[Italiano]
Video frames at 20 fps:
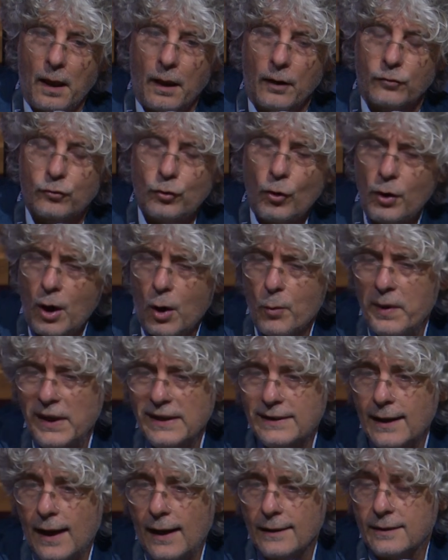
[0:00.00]
sono
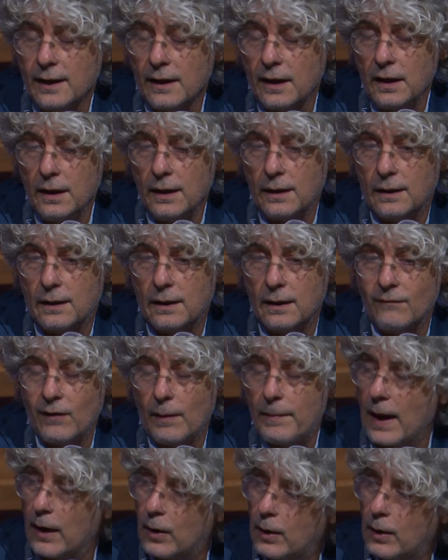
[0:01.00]
aumentati i ricchi, vabbè,